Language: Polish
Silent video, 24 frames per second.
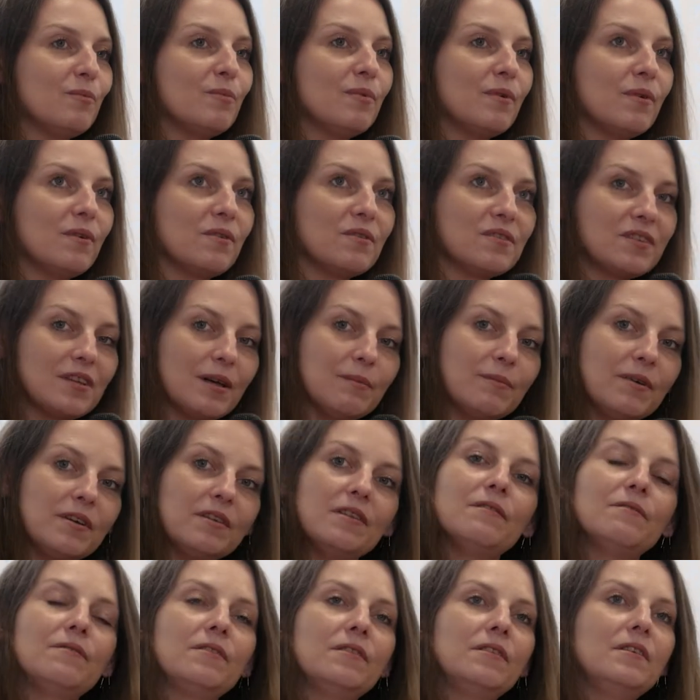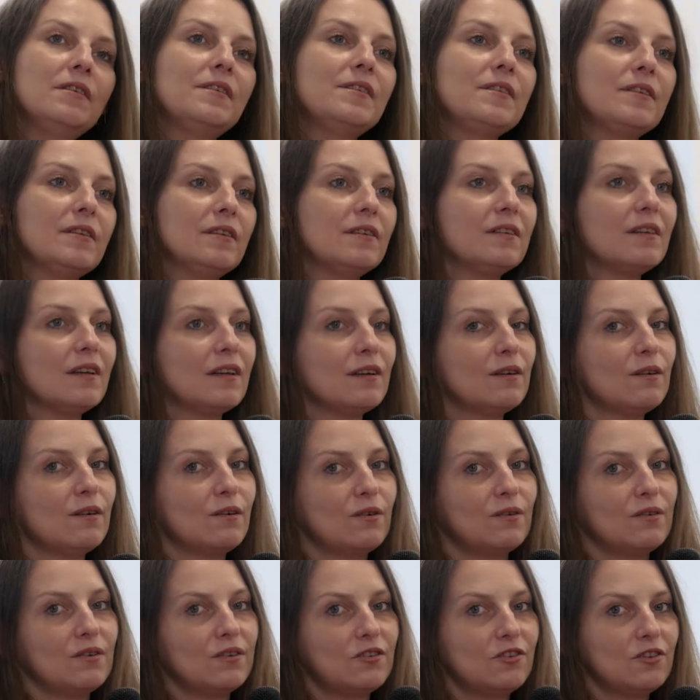bo samej definicji
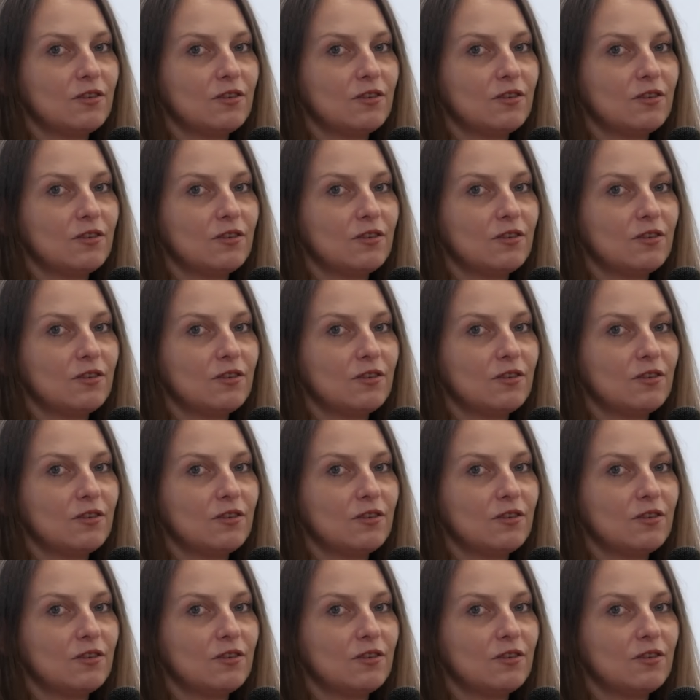tego,